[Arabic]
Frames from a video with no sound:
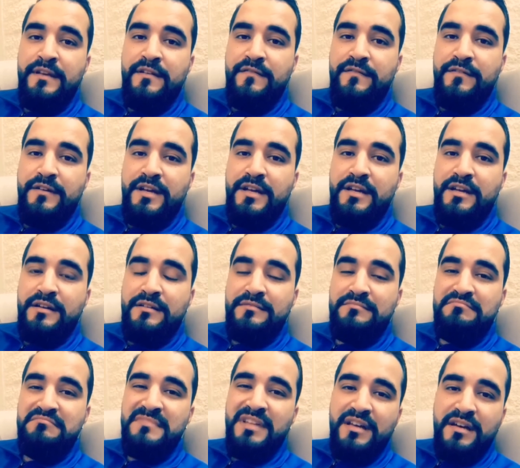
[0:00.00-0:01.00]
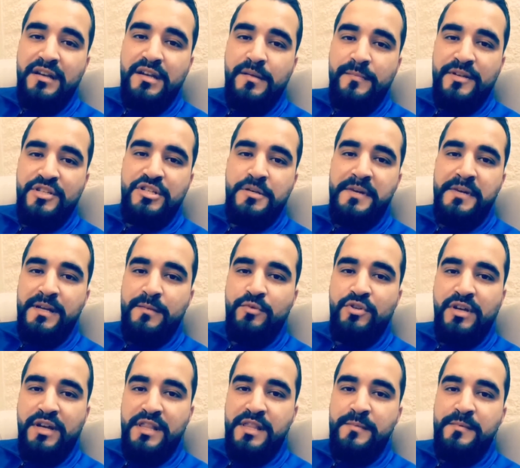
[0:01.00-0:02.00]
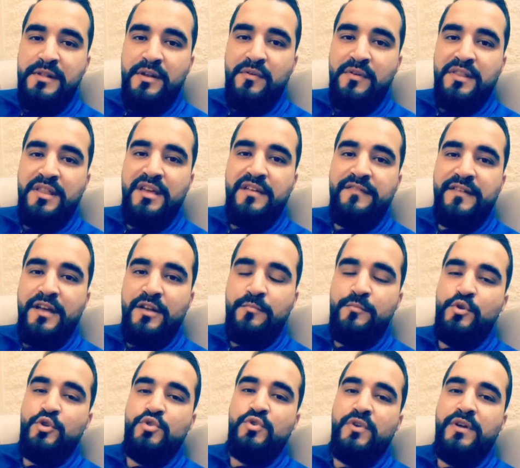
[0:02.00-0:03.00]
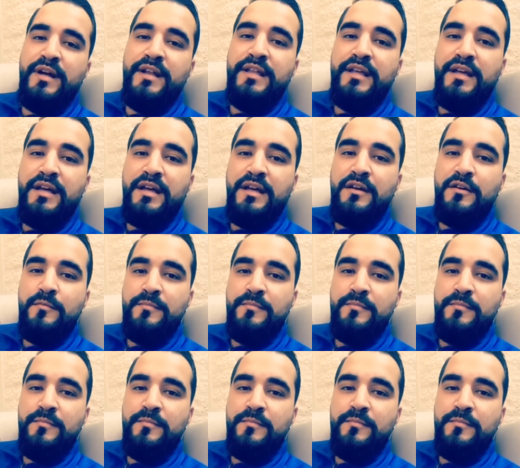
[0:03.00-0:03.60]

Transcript: فتقريبا جميع المتقدمين الوظائف كانوا بيحصلوا عليها